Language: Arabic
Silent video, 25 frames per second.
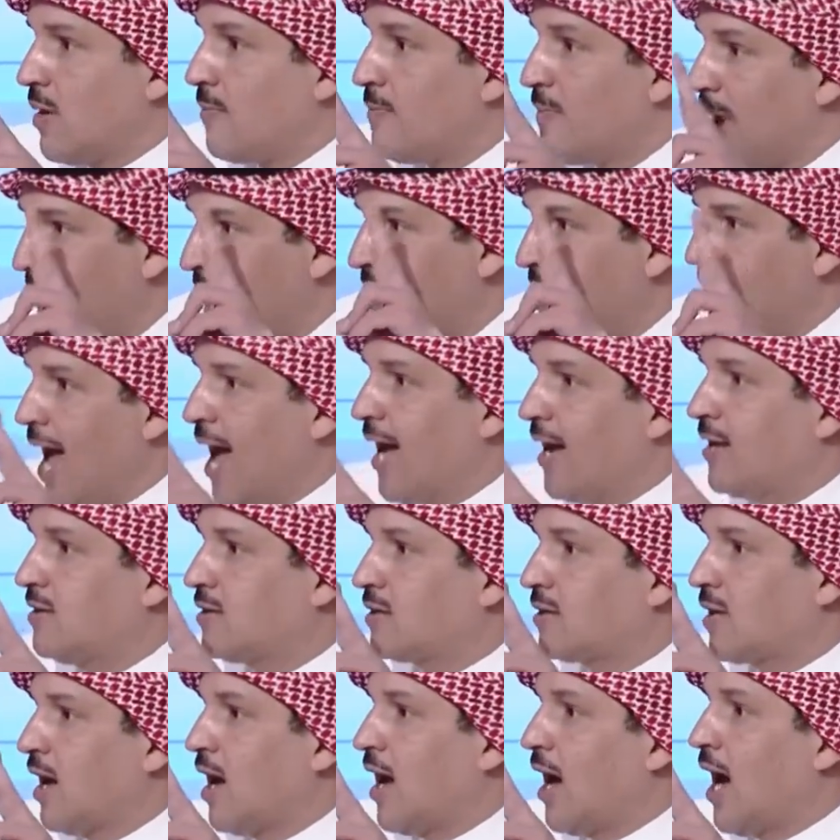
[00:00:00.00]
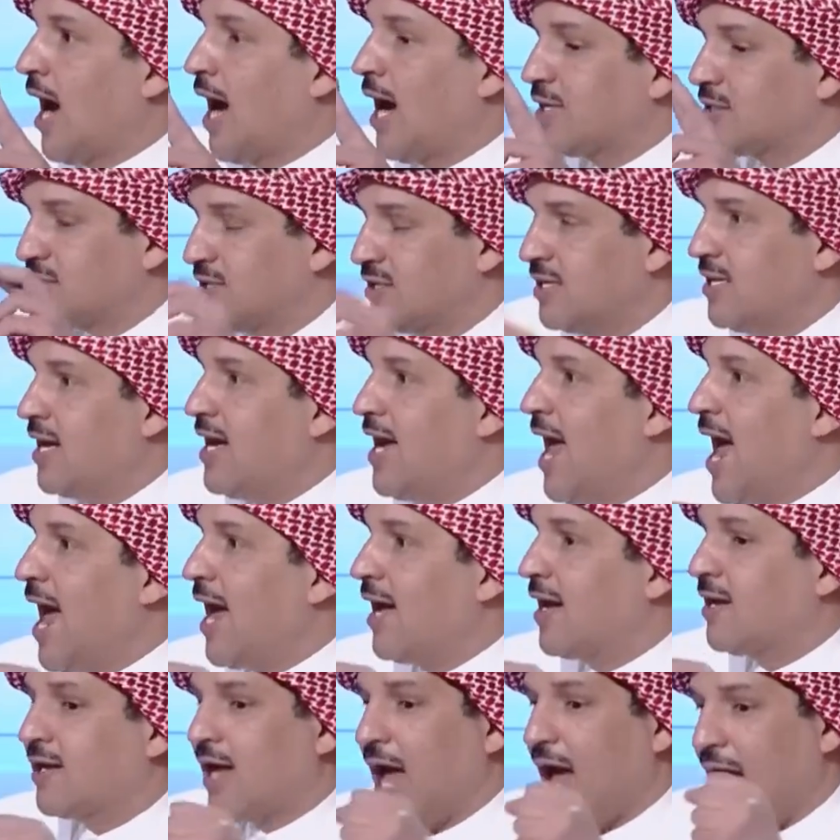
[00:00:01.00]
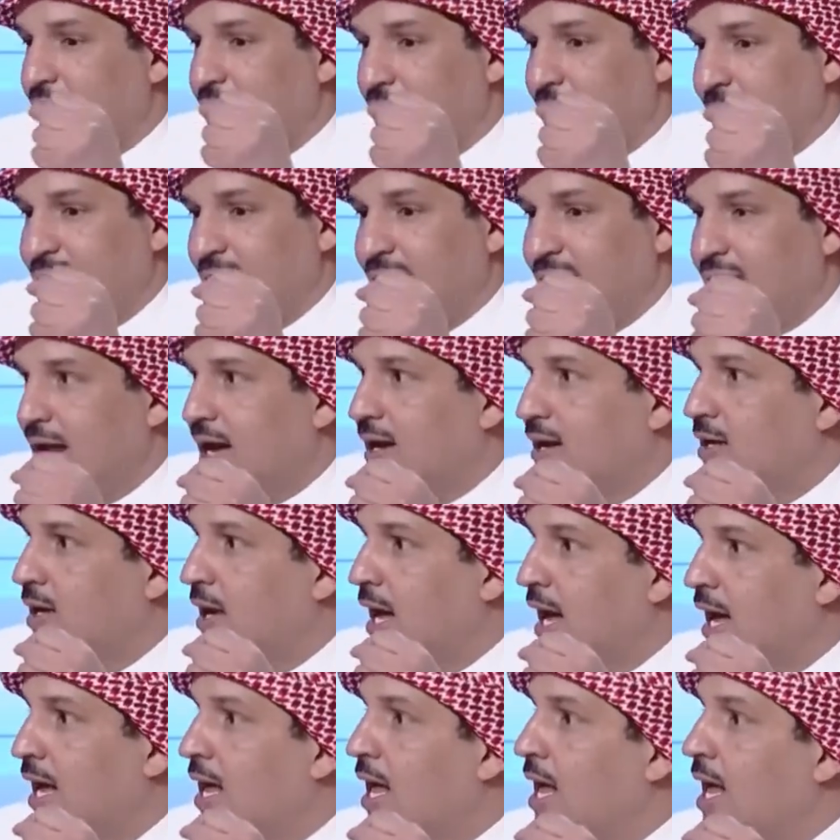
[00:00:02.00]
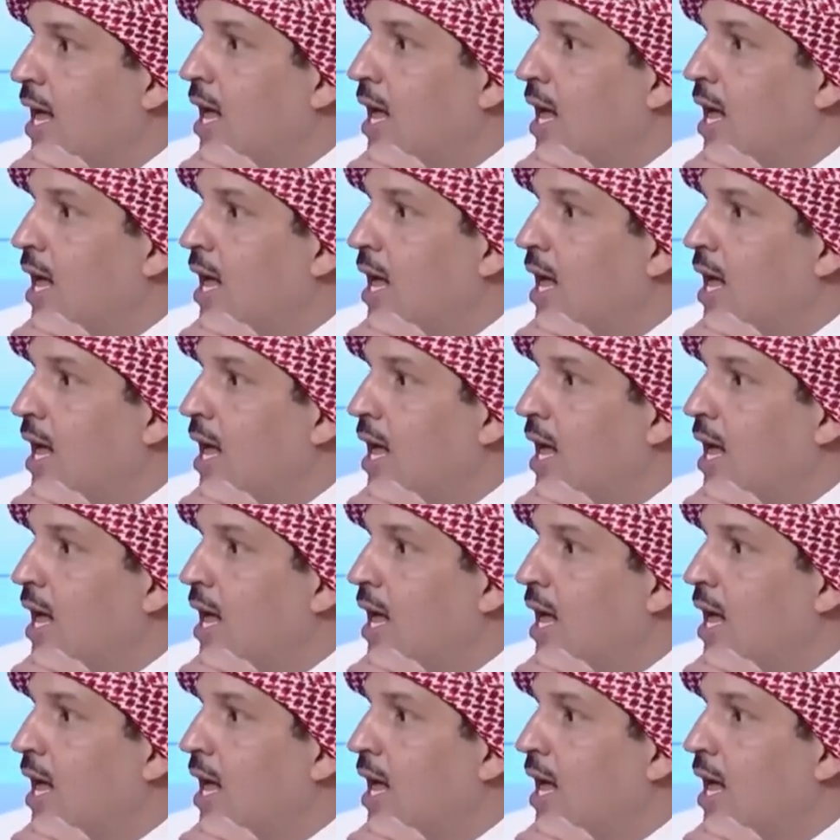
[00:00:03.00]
مع الحق عطني الحق انا ايش الحق؟ ايش الحق